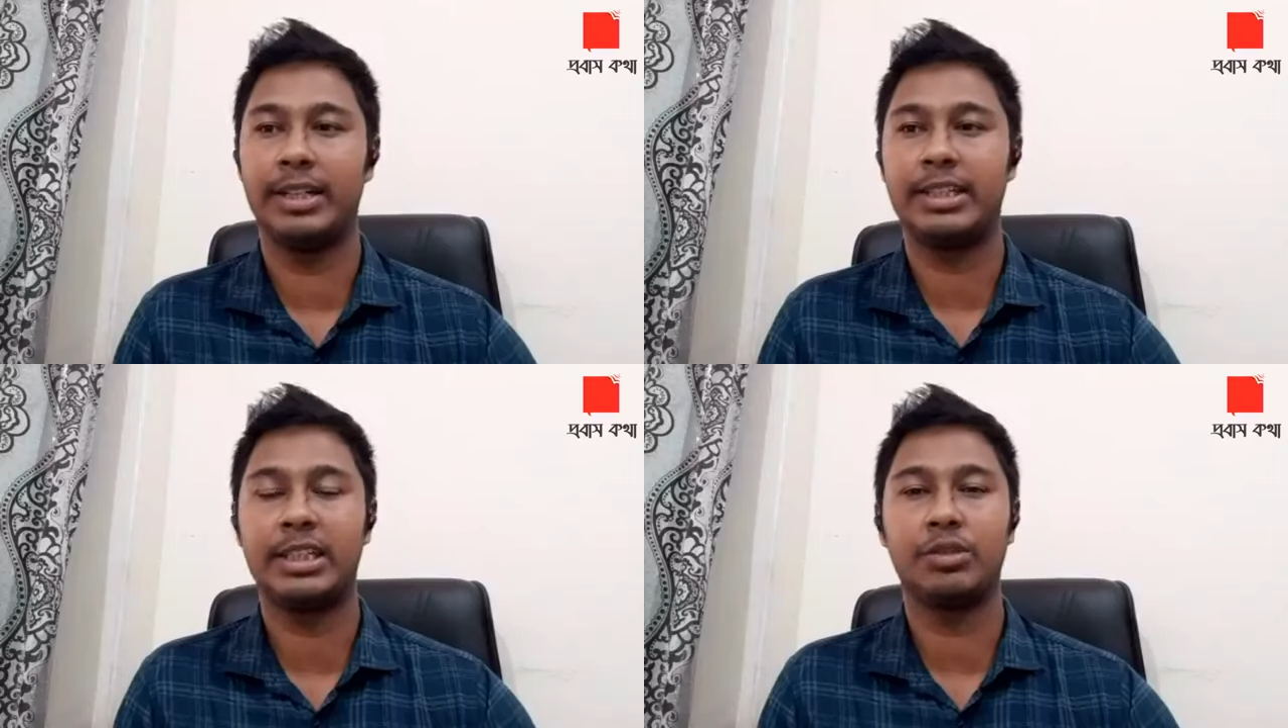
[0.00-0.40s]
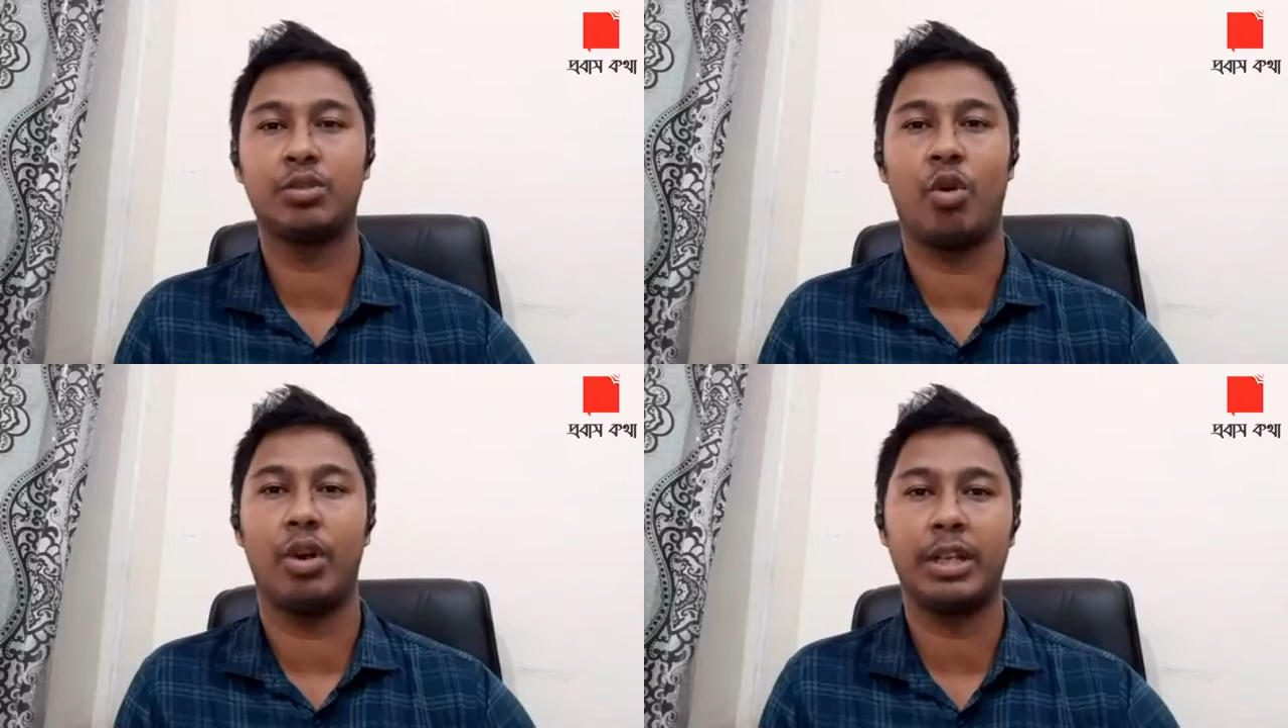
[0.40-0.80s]
এটি কিন্তু
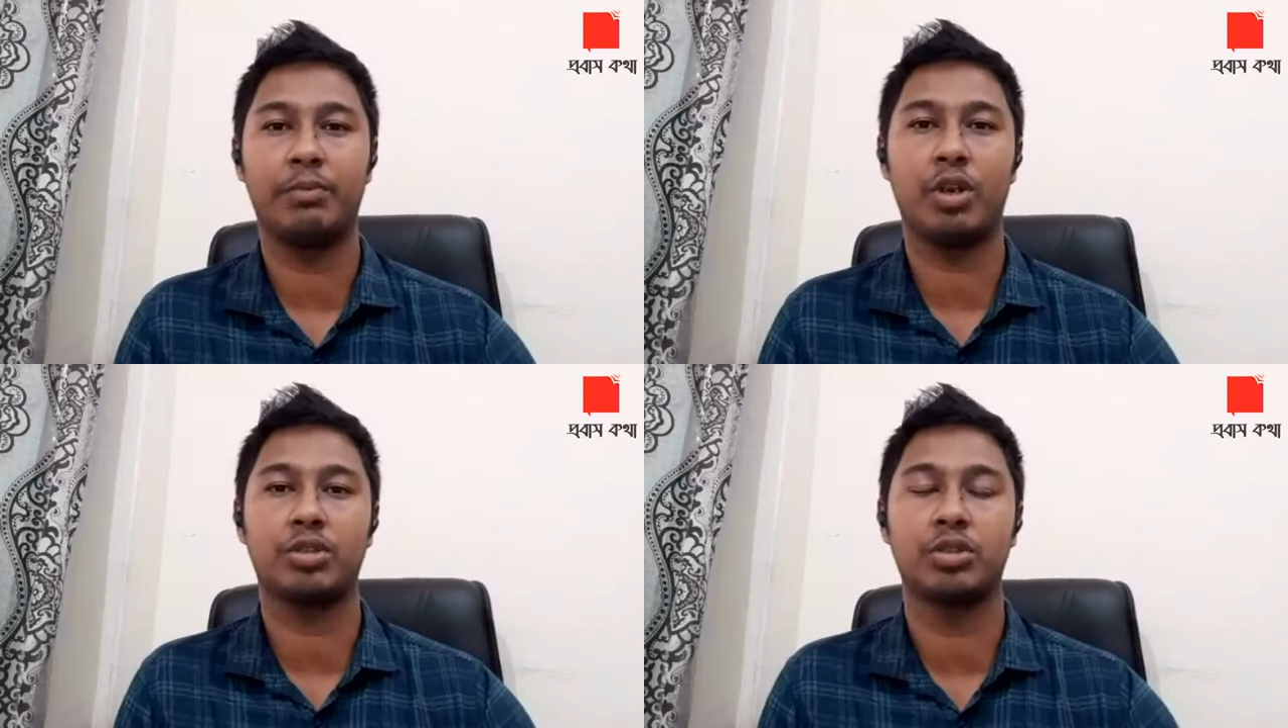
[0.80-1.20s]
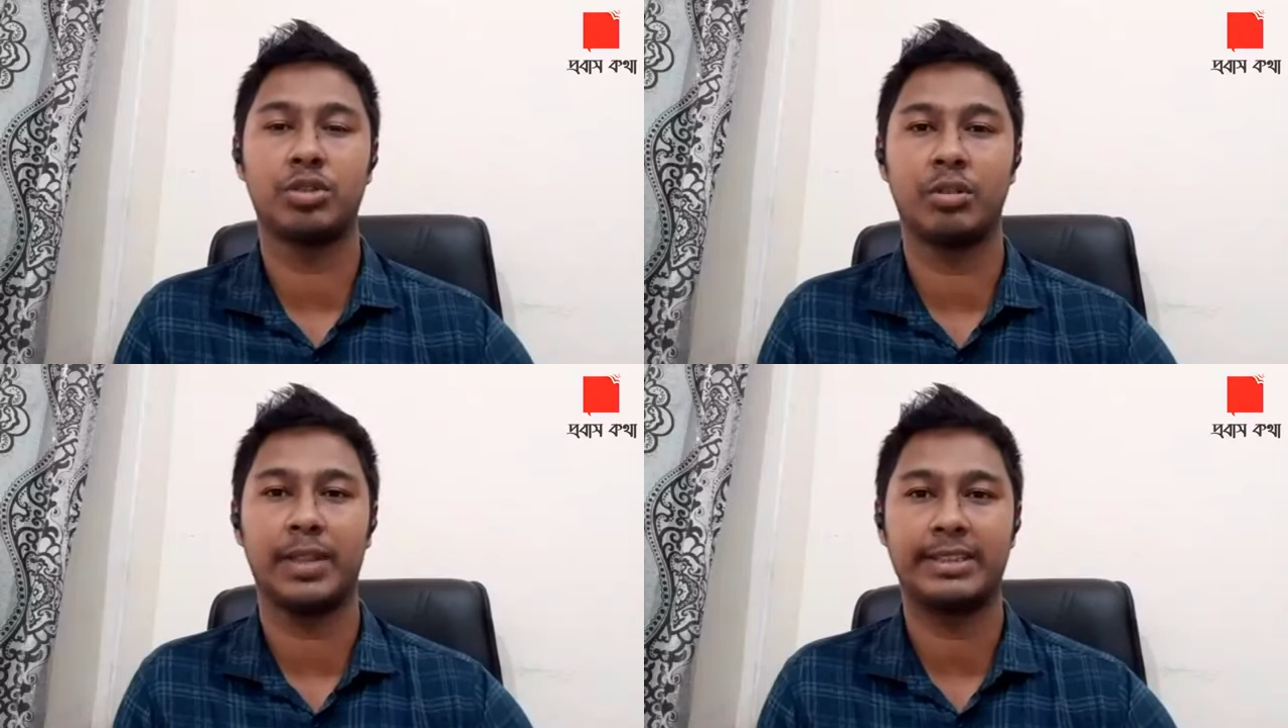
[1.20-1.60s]
অনেক বড়
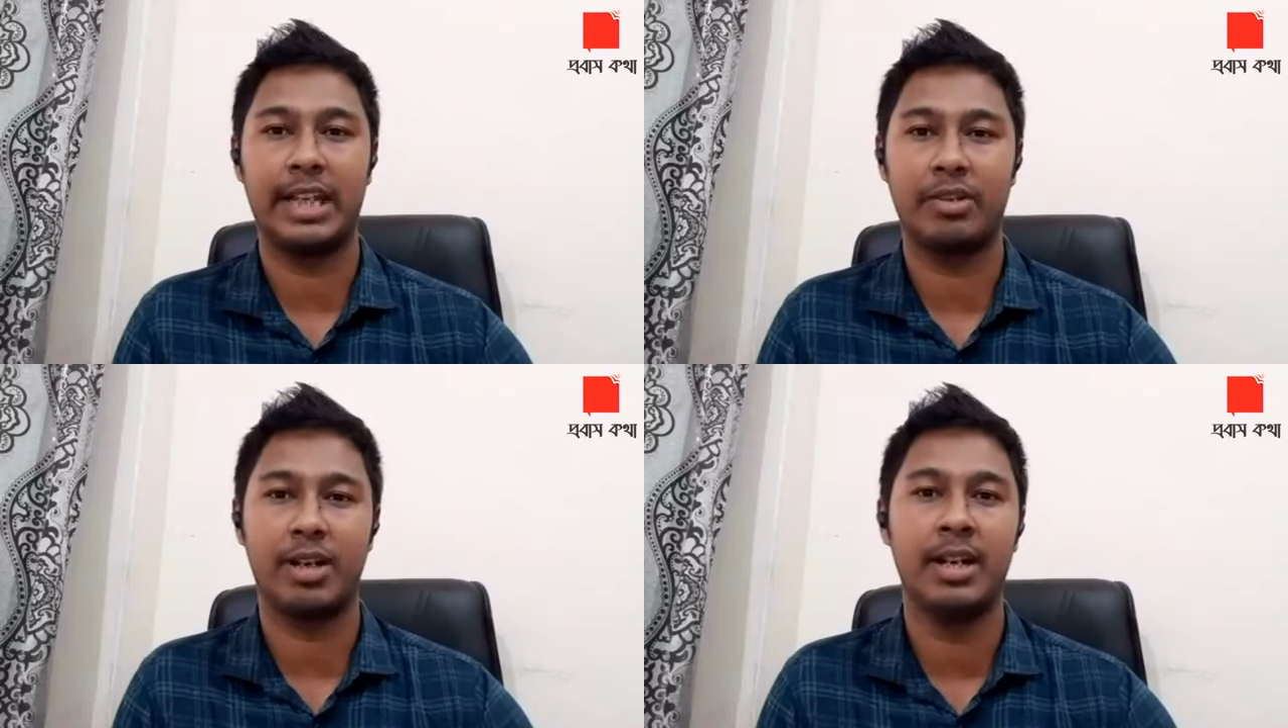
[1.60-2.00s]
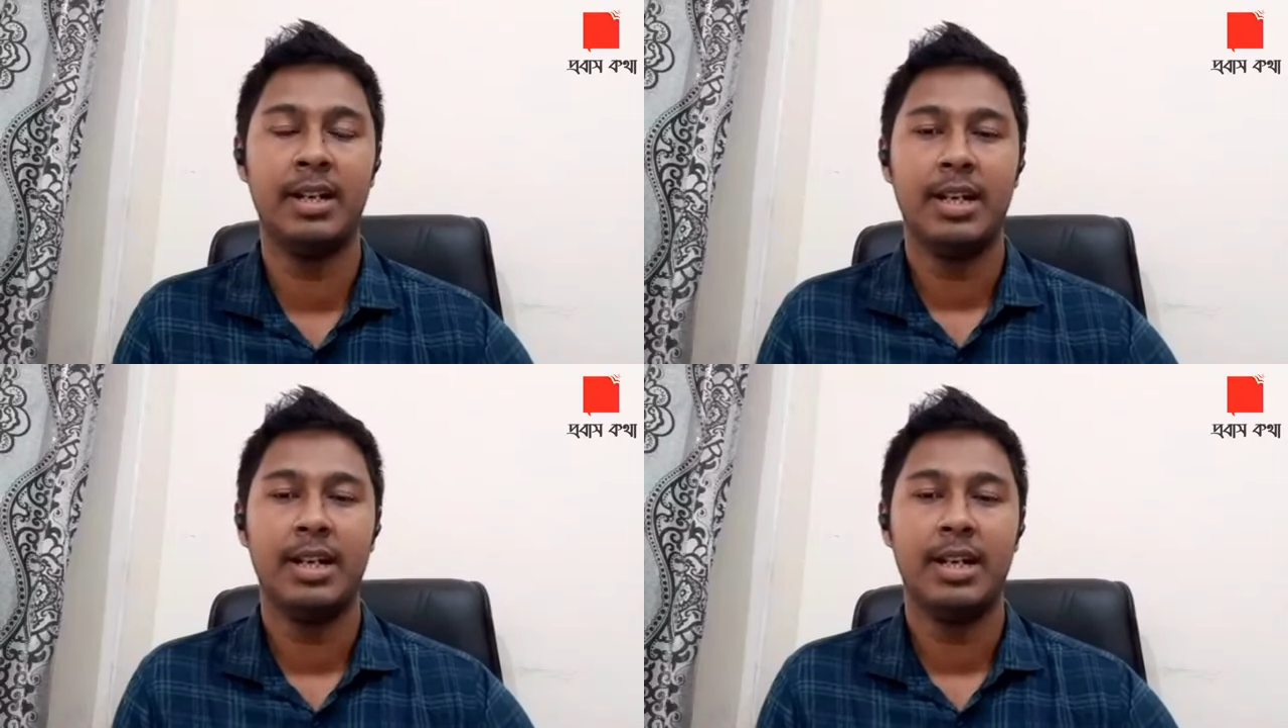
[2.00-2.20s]
সুসংবাদ কেননা